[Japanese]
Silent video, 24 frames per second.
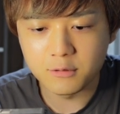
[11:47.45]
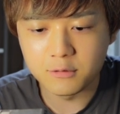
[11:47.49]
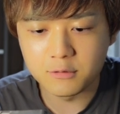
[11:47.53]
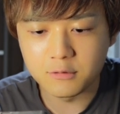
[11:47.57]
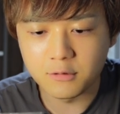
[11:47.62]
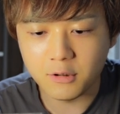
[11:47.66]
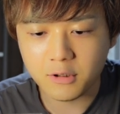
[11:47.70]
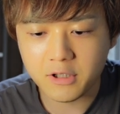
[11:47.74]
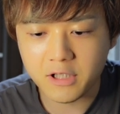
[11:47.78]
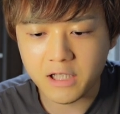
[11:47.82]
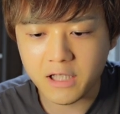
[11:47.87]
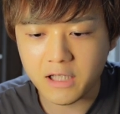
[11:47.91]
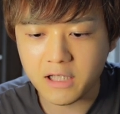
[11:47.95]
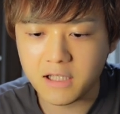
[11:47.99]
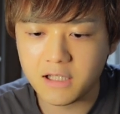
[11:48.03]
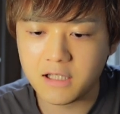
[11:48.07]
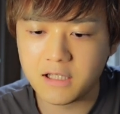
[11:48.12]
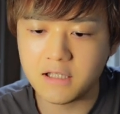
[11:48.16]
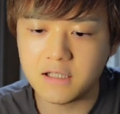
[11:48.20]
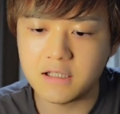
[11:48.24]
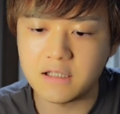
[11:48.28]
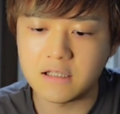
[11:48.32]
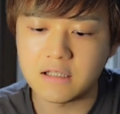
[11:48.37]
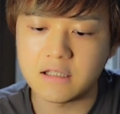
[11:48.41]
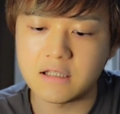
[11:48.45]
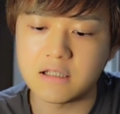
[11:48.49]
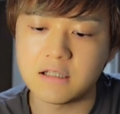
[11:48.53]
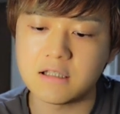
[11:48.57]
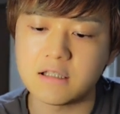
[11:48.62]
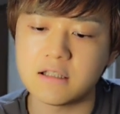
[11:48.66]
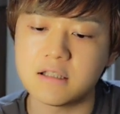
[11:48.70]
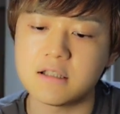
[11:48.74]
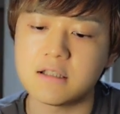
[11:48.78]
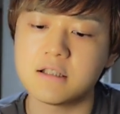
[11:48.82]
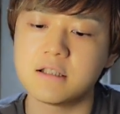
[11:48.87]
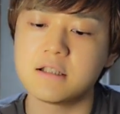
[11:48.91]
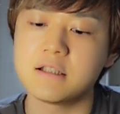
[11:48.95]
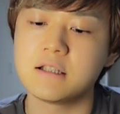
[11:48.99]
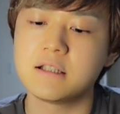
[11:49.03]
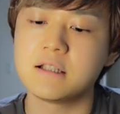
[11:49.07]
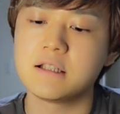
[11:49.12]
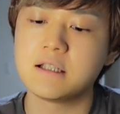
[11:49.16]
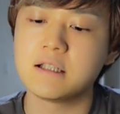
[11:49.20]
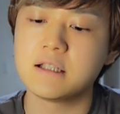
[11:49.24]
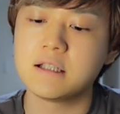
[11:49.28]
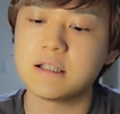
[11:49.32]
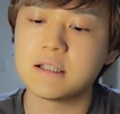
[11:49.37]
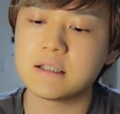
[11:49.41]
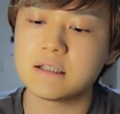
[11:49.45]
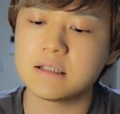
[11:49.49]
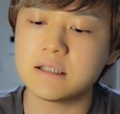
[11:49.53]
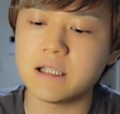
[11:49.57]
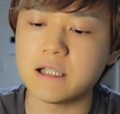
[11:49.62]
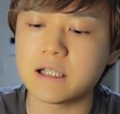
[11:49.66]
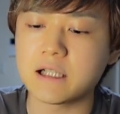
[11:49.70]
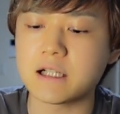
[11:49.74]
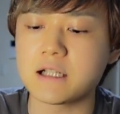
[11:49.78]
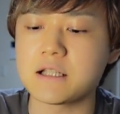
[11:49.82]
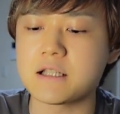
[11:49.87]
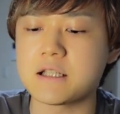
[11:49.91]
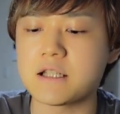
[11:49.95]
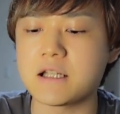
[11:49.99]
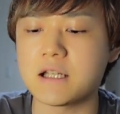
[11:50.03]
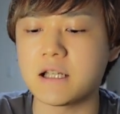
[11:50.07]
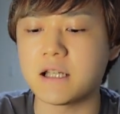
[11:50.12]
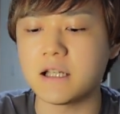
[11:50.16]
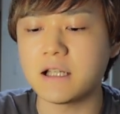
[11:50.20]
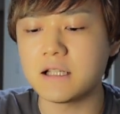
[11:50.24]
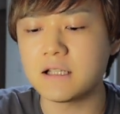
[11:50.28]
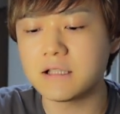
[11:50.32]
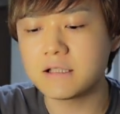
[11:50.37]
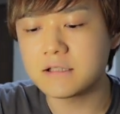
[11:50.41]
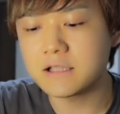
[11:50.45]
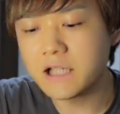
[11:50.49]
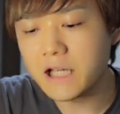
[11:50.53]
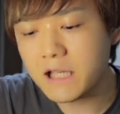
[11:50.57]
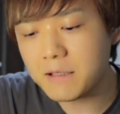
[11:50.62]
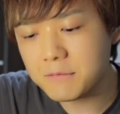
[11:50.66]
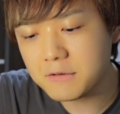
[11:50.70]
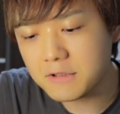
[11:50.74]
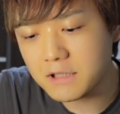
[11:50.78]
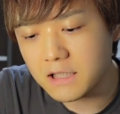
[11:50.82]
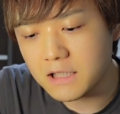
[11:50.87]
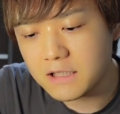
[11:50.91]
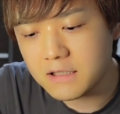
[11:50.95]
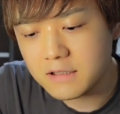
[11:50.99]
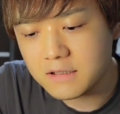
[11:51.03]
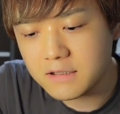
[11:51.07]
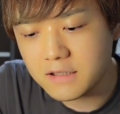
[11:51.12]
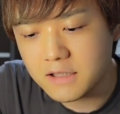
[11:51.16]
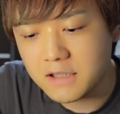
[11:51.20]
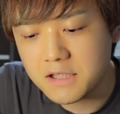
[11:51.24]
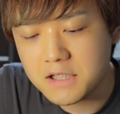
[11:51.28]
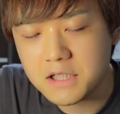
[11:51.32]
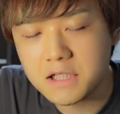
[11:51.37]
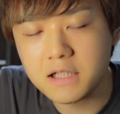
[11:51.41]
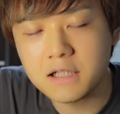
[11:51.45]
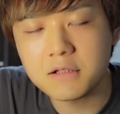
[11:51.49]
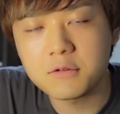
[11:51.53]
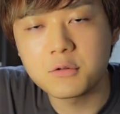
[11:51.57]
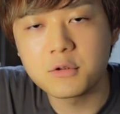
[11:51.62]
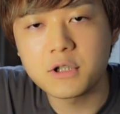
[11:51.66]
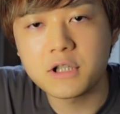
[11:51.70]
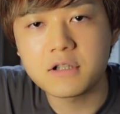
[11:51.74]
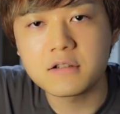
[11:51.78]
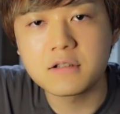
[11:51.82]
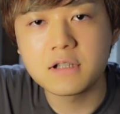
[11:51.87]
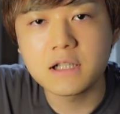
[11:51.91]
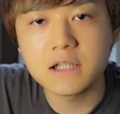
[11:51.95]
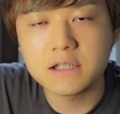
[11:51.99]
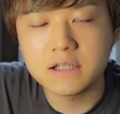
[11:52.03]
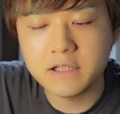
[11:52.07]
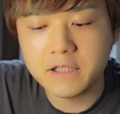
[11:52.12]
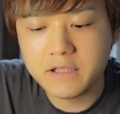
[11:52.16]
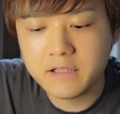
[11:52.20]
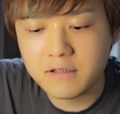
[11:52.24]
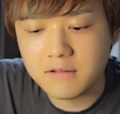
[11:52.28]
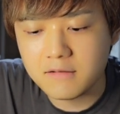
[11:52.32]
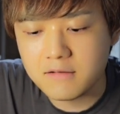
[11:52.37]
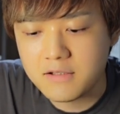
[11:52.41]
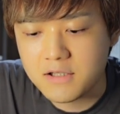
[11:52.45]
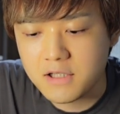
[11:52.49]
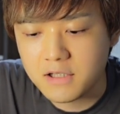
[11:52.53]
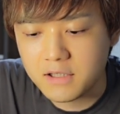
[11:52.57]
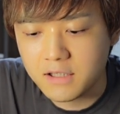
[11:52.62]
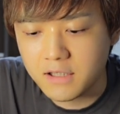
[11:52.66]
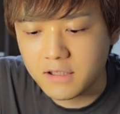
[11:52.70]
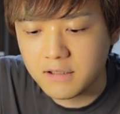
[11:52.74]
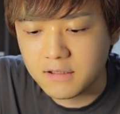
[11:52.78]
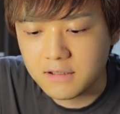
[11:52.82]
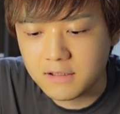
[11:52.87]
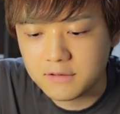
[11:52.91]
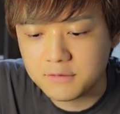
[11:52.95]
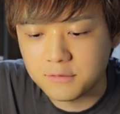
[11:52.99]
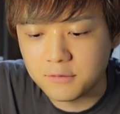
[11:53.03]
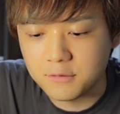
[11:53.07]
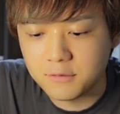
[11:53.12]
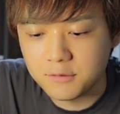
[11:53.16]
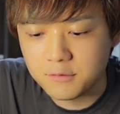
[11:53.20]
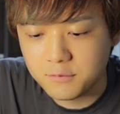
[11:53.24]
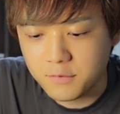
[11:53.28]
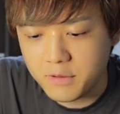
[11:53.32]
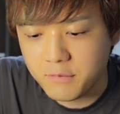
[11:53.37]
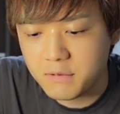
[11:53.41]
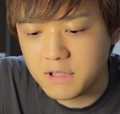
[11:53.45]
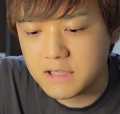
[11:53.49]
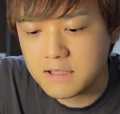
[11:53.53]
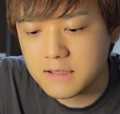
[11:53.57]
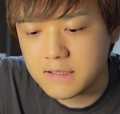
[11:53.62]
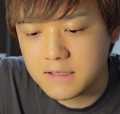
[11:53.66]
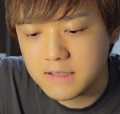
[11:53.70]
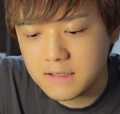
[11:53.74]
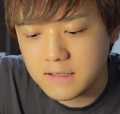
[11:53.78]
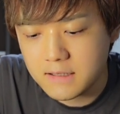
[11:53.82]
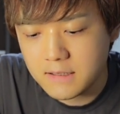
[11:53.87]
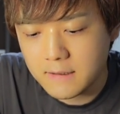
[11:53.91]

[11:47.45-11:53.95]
OK ってな感じでだいぶ安定した攻略ができるんじゃないかなと思います。